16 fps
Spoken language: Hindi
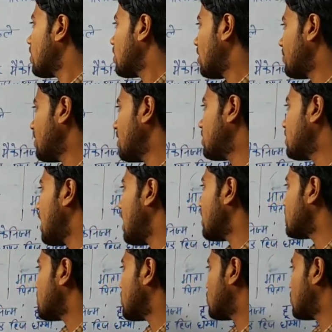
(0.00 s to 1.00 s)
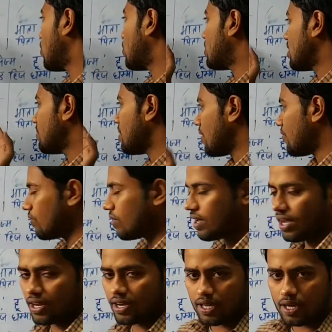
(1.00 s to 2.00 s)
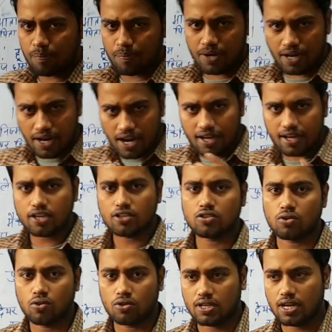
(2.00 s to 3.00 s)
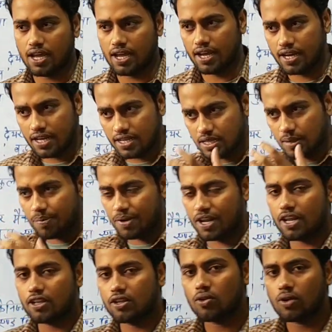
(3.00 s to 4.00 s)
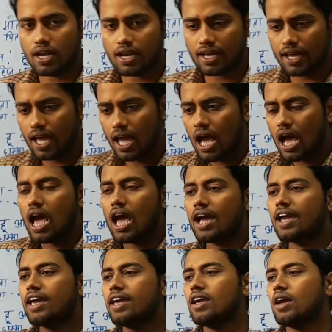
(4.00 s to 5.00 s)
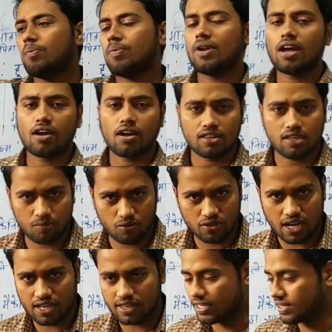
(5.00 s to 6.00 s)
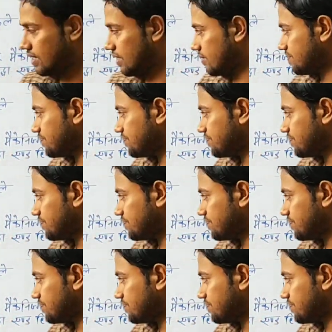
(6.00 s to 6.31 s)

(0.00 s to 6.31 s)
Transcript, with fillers: कबीरदास ज्योतिबा फुले इनके प्रेरणा के स्रोत रहे इन्हीं से प्रेरित होकर के आगे ये अपना कदम उठाते थे